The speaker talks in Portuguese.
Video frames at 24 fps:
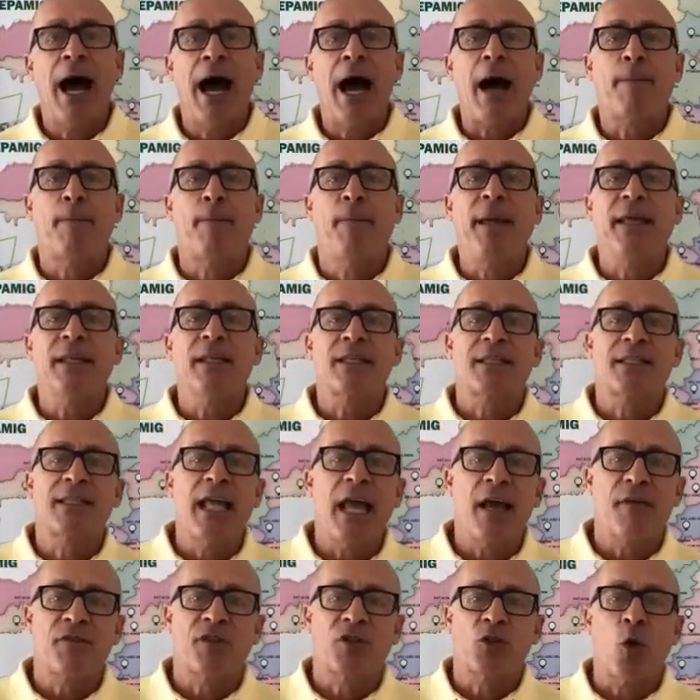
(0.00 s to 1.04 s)
Apenas
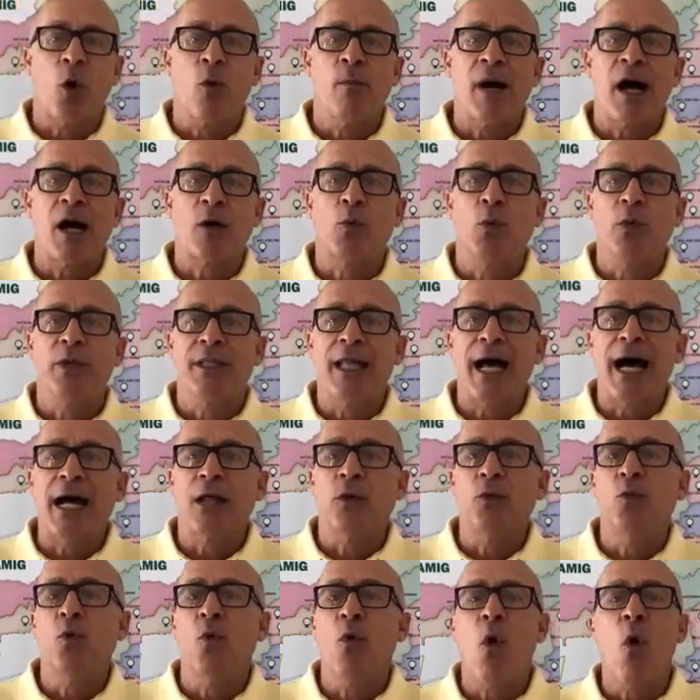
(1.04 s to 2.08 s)
deve-se tomar
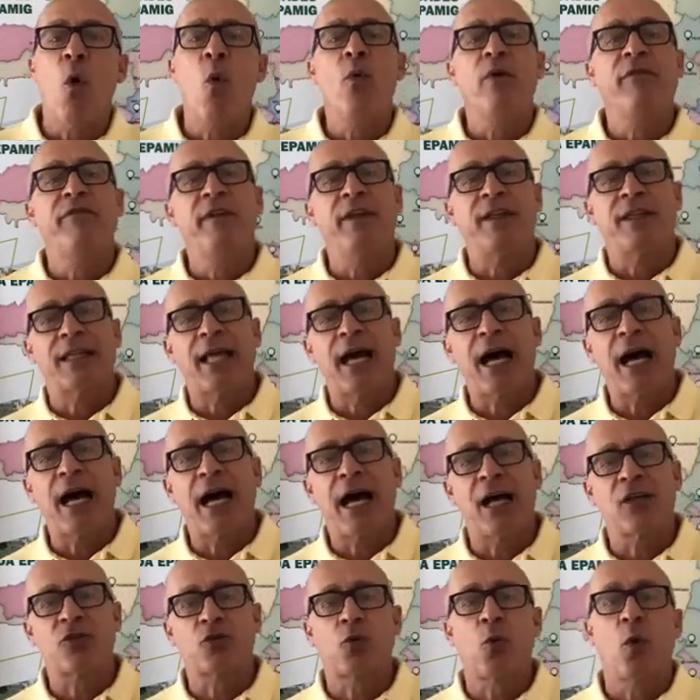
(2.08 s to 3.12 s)
cuidado ou evitar
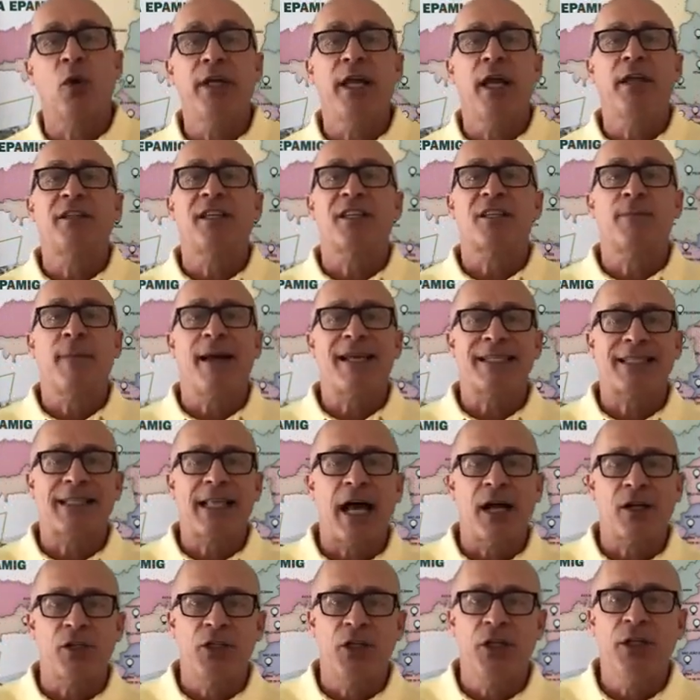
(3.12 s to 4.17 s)
as colheitas mais
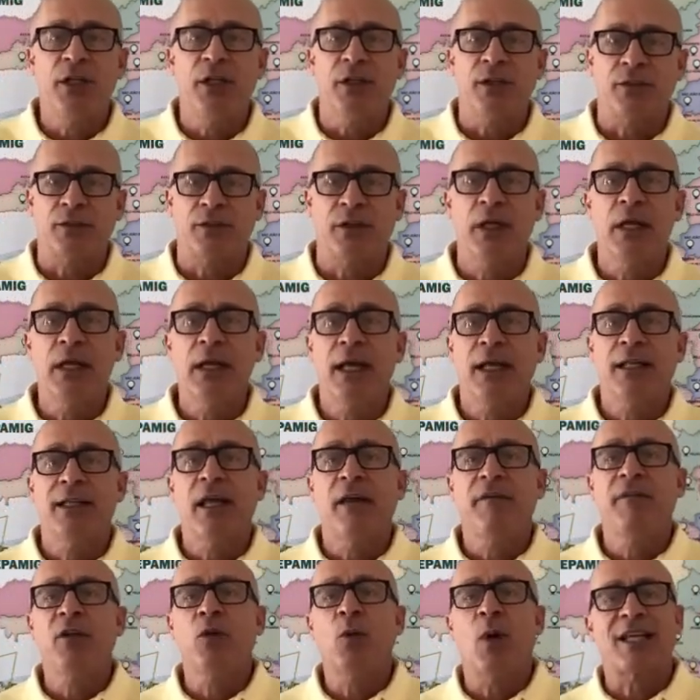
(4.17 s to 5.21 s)
tardias,
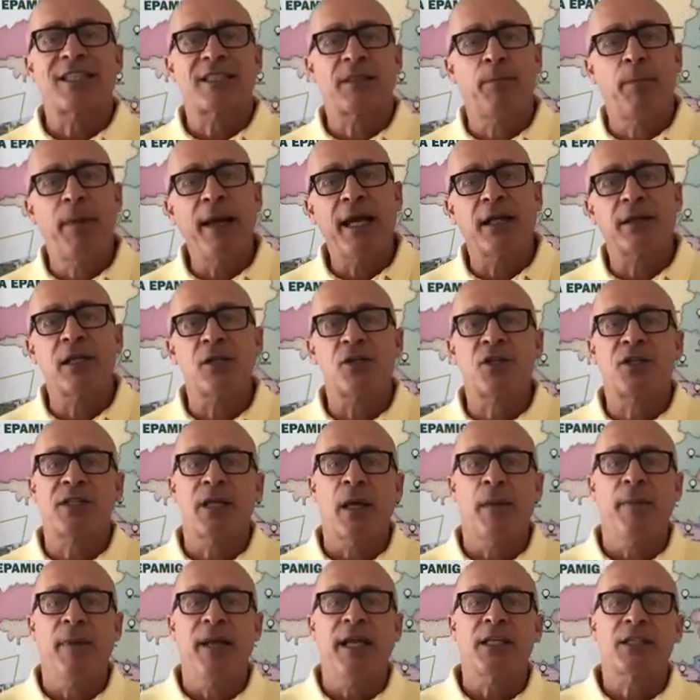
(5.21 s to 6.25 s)
devido às perdas de
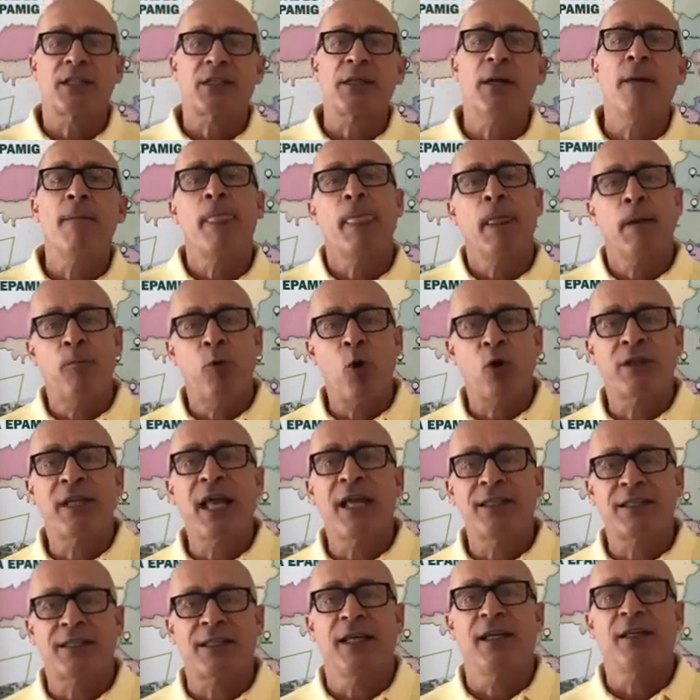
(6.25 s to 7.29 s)
sementes por
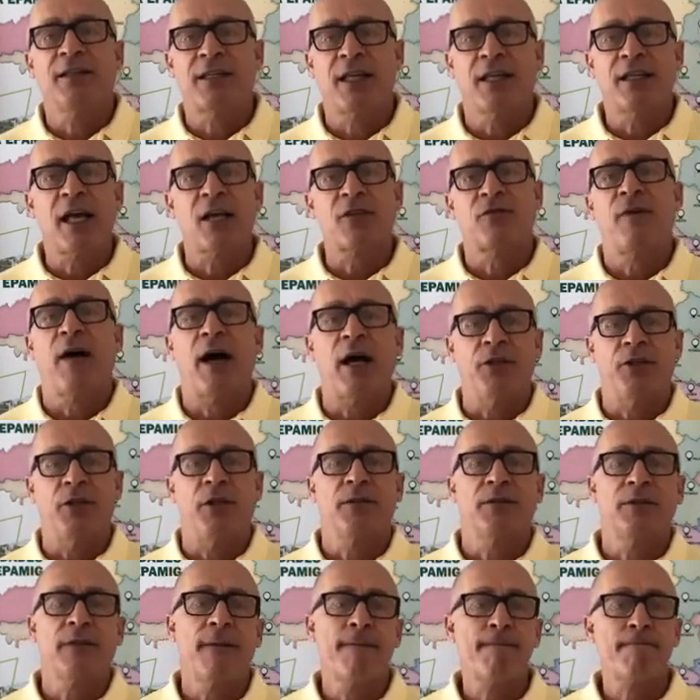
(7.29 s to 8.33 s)
deiscência das
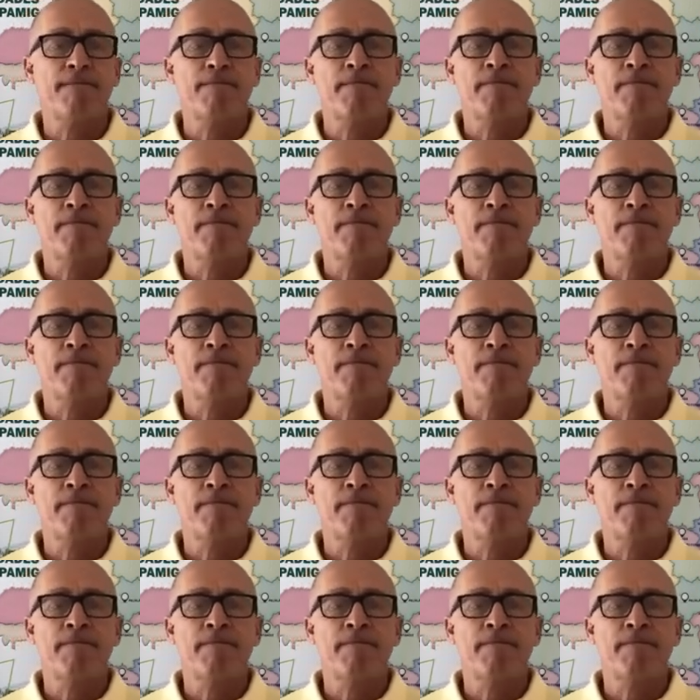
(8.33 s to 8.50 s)
vagens.